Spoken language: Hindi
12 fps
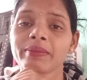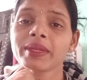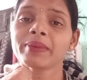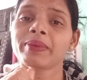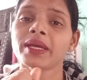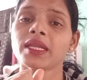
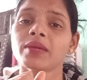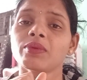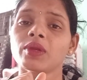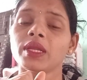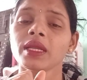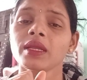मेरी बहन ने
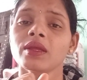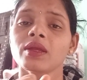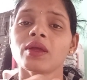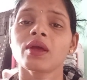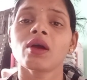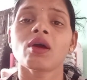बोली
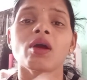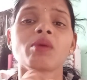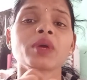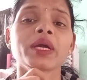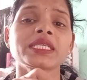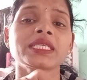
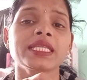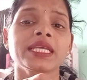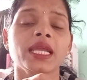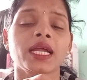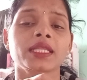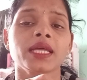हमको ऐसे
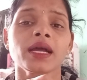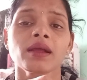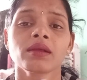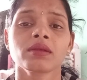दिख रहा था